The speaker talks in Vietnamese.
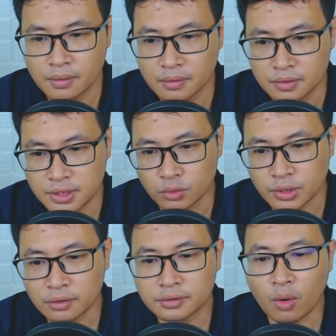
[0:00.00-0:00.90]
Gieo
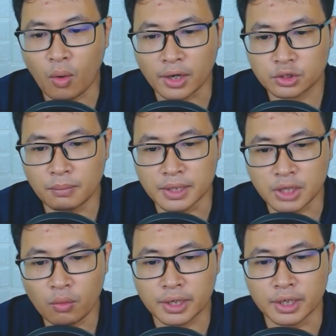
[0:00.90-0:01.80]
rắc tai họa trong
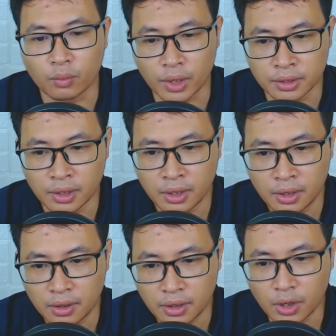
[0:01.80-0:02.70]
16 kỷ nguyên
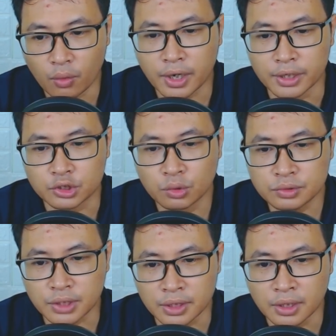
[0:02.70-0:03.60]
Đều khiển
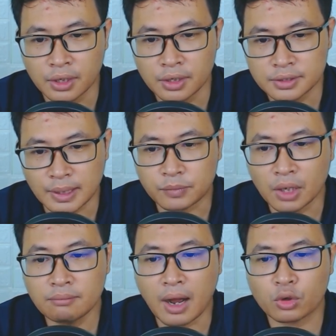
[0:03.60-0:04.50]
chúng sinh Xem
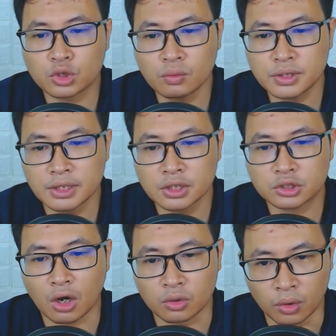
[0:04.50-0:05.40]
tính mạng của chúng sinh như
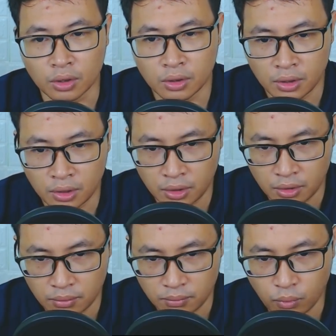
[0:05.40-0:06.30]
trò đùa
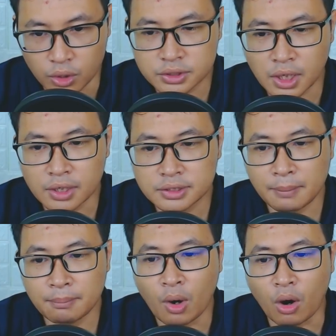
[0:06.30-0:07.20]
Muôn dân
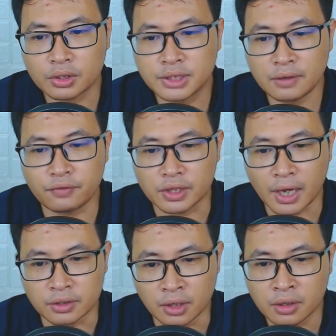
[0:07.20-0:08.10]
trăm họ chết vì
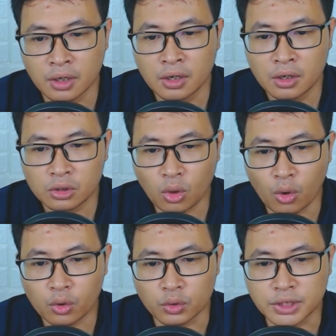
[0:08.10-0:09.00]
tai ương
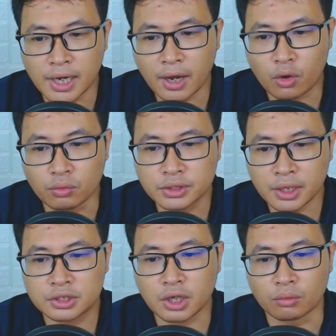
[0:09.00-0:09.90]
Tội của Di là cùng
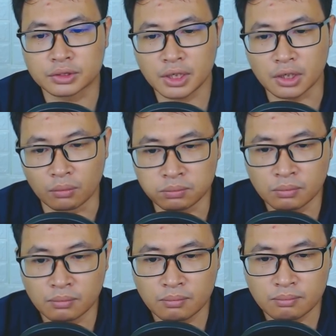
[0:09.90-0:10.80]
chất chồng chất đống
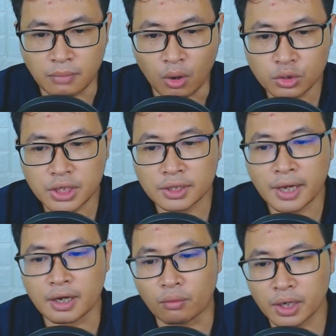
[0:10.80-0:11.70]
Máu trên
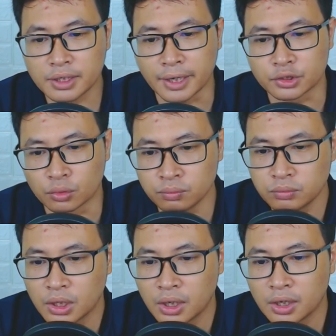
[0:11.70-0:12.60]
tay Ngọc Kinh Thành chúng
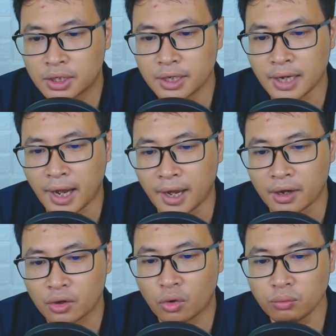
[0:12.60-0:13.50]
Thiên Hà
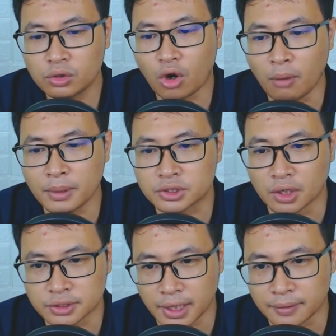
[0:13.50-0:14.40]
cũng khó mà rửa sạch